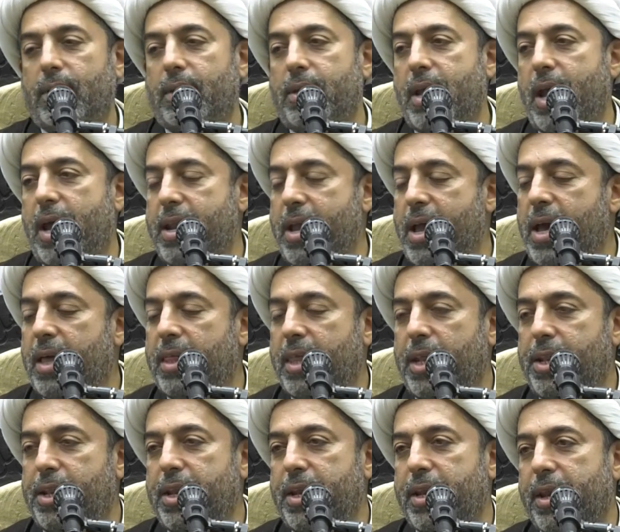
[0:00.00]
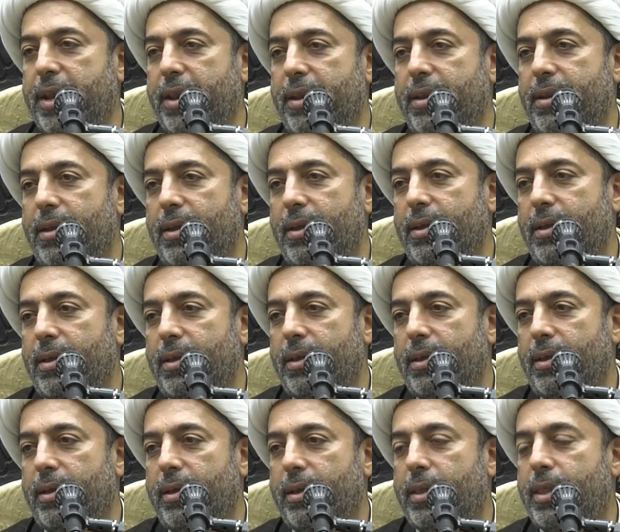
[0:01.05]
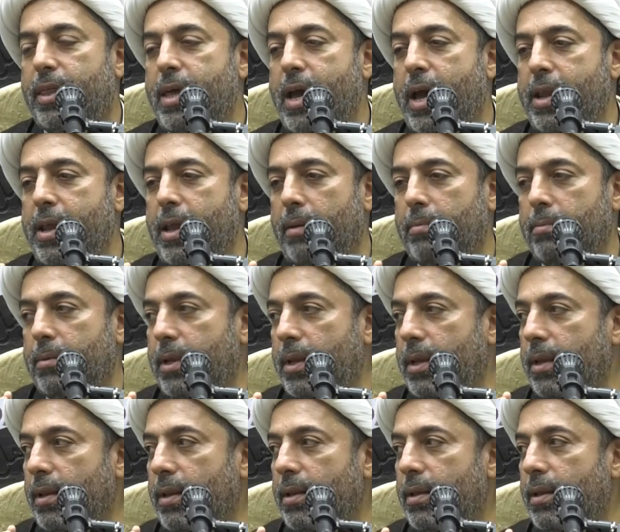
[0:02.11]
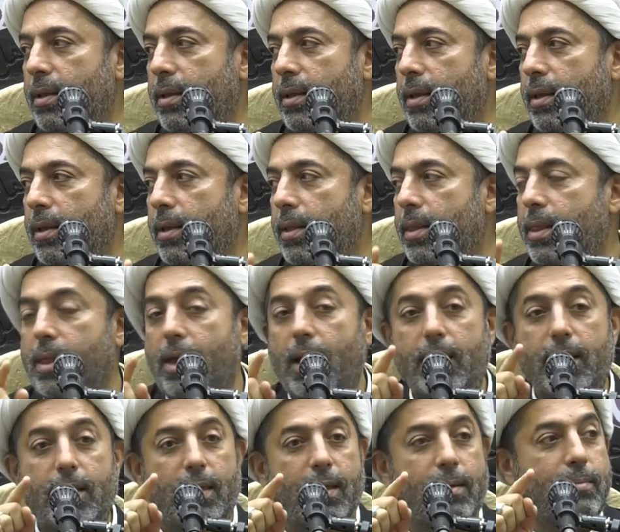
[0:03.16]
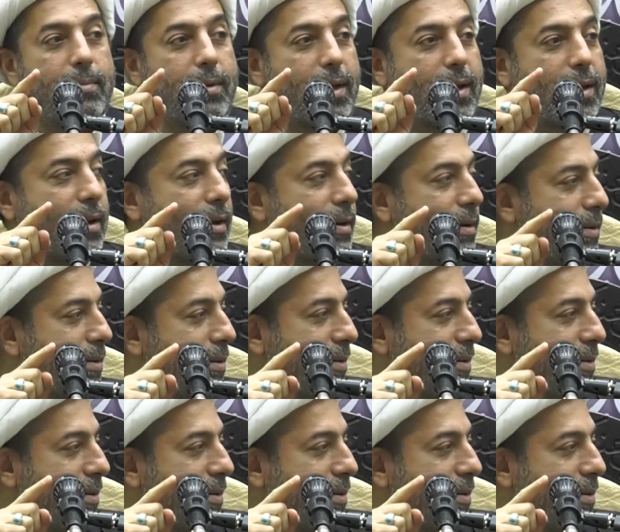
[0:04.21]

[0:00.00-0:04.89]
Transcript: يعني هذا الدين الثاني هم دين الثالث هم دين